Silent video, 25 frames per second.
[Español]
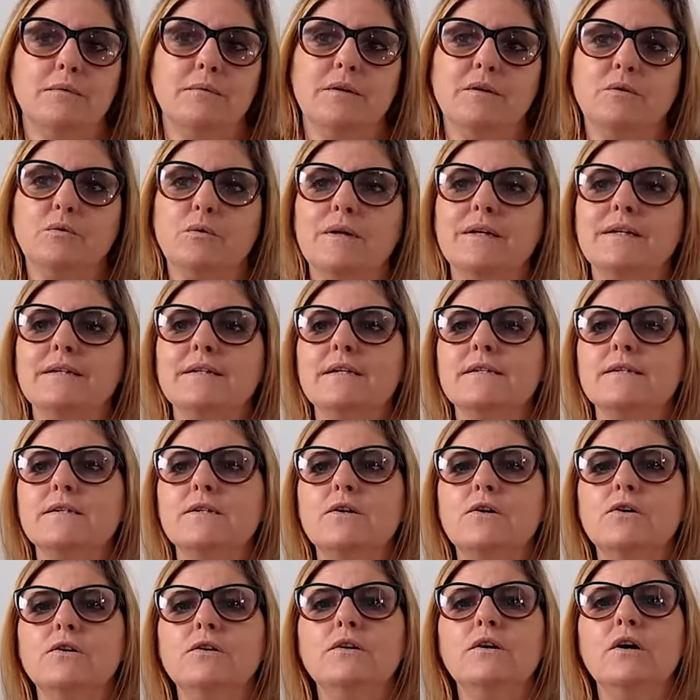de
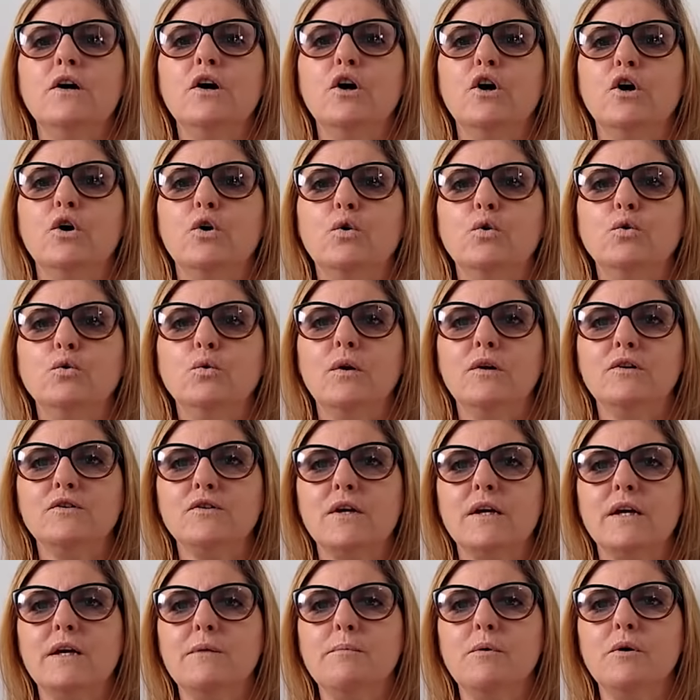virtualización, junto a
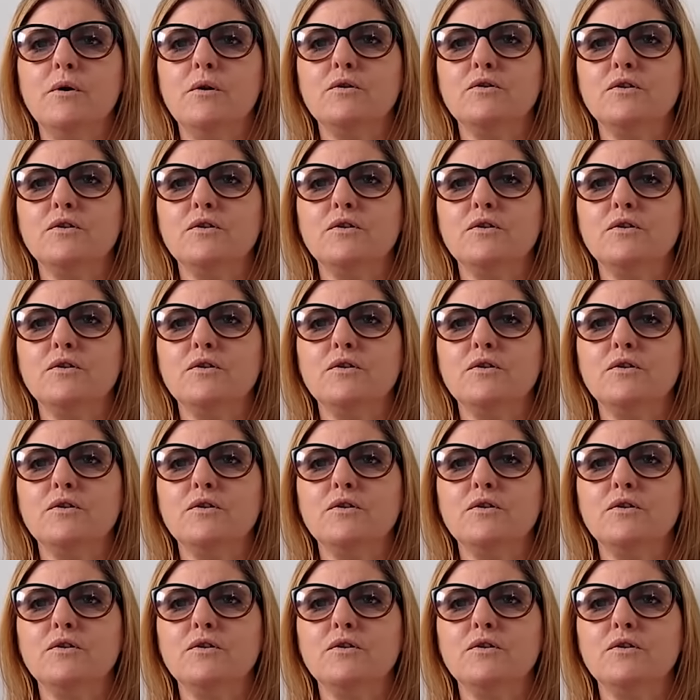los equipos